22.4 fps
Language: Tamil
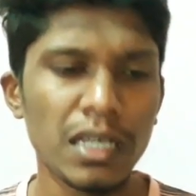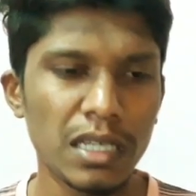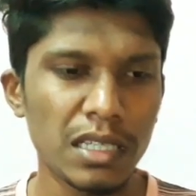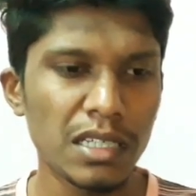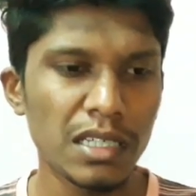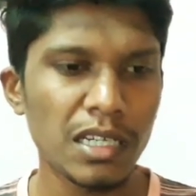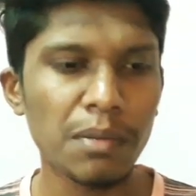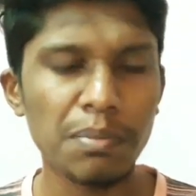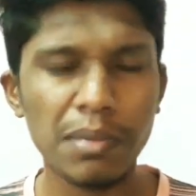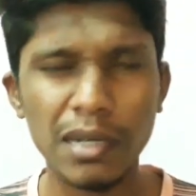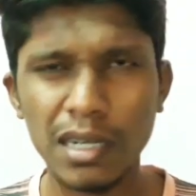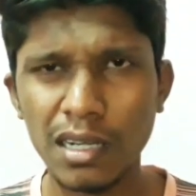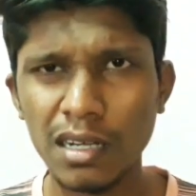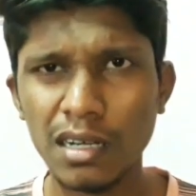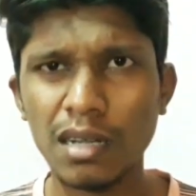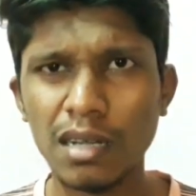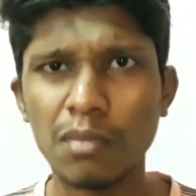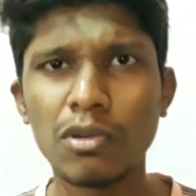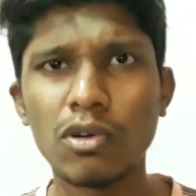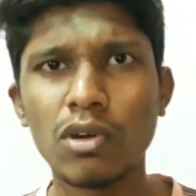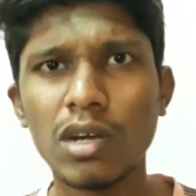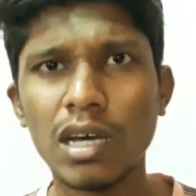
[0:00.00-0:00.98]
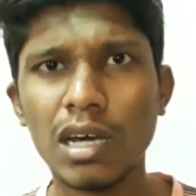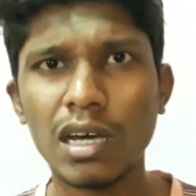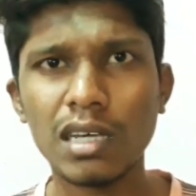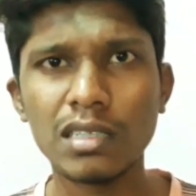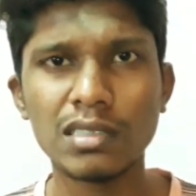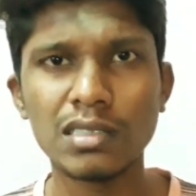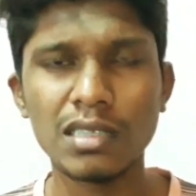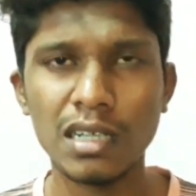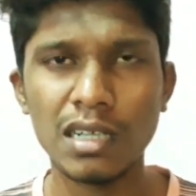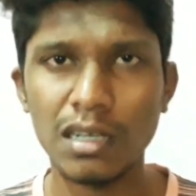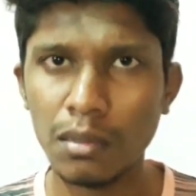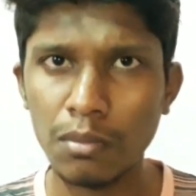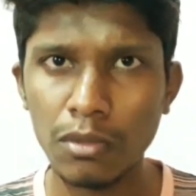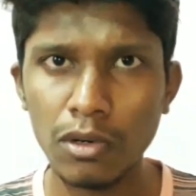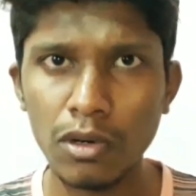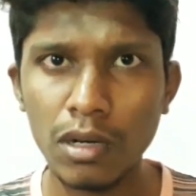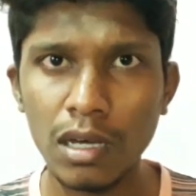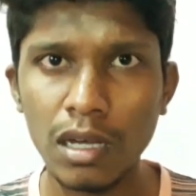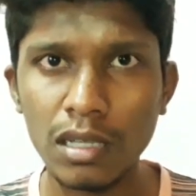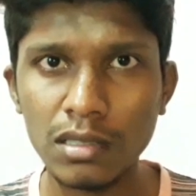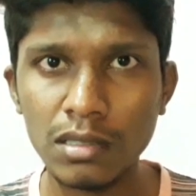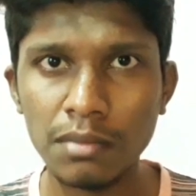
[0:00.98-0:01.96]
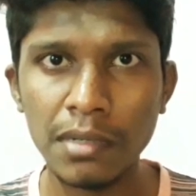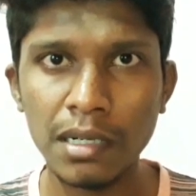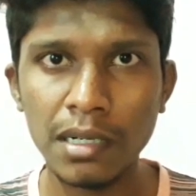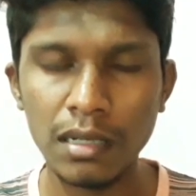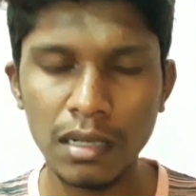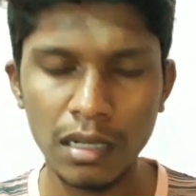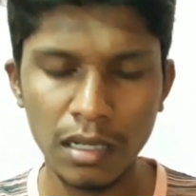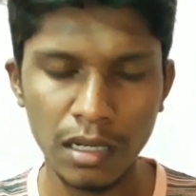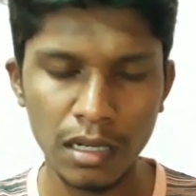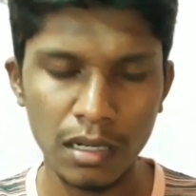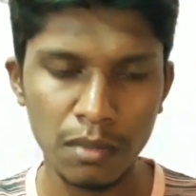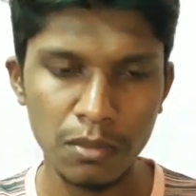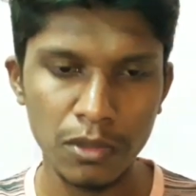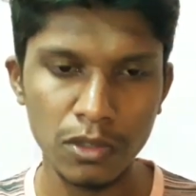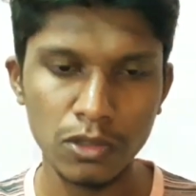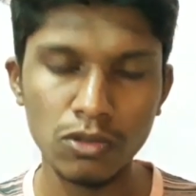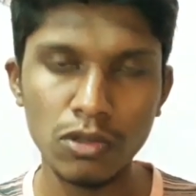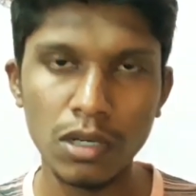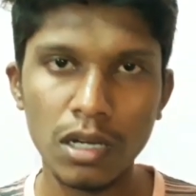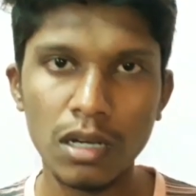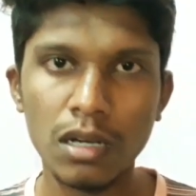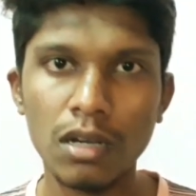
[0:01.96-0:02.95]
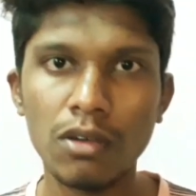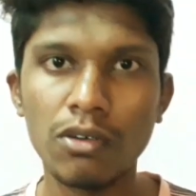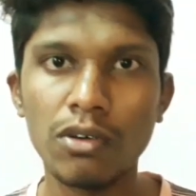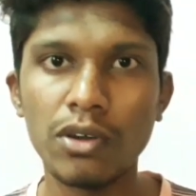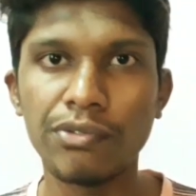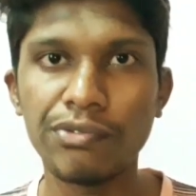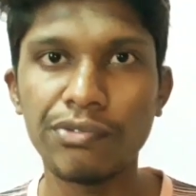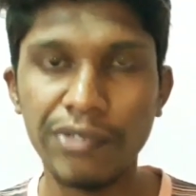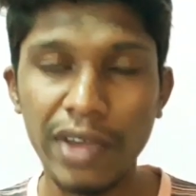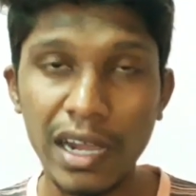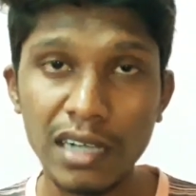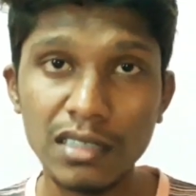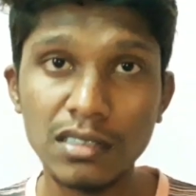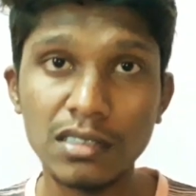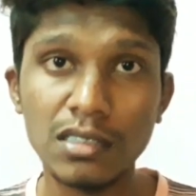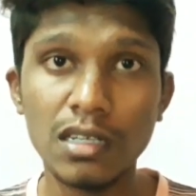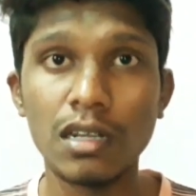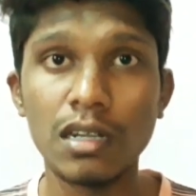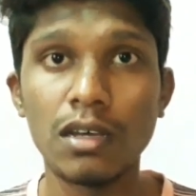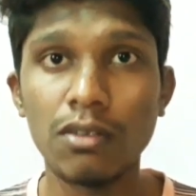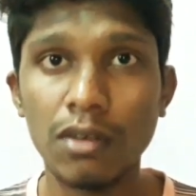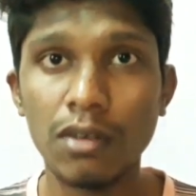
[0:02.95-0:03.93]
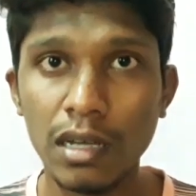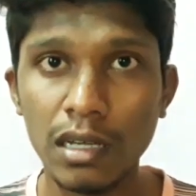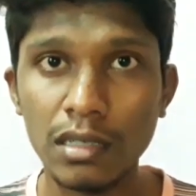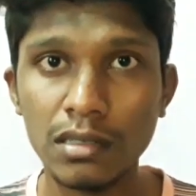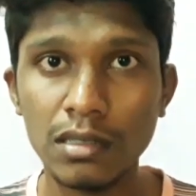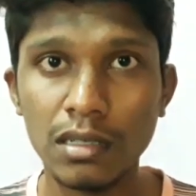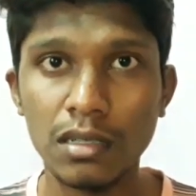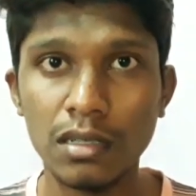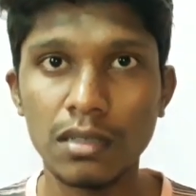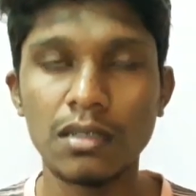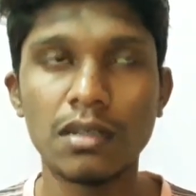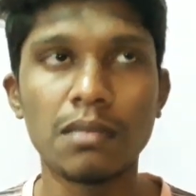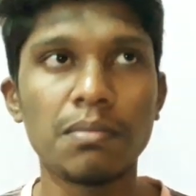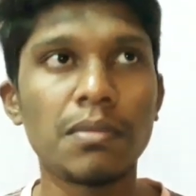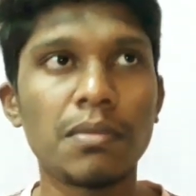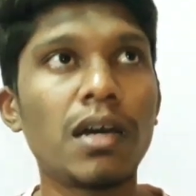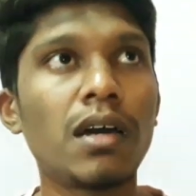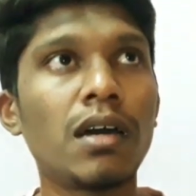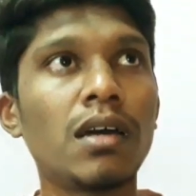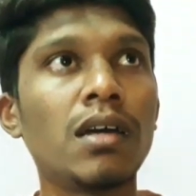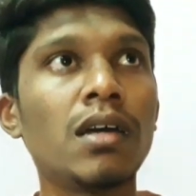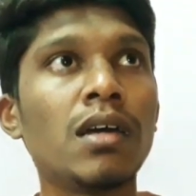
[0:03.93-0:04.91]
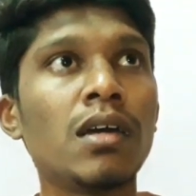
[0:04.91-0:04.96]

இதுக்கப்புறம் நம்மளோட ஆசை நம்மளோட ஆசை மட்டும் இல்லைங்க நம்ம சூரியனோட ஃபேன்ஸ் எல்லாரோட ஆசைன்னு தெரியுமா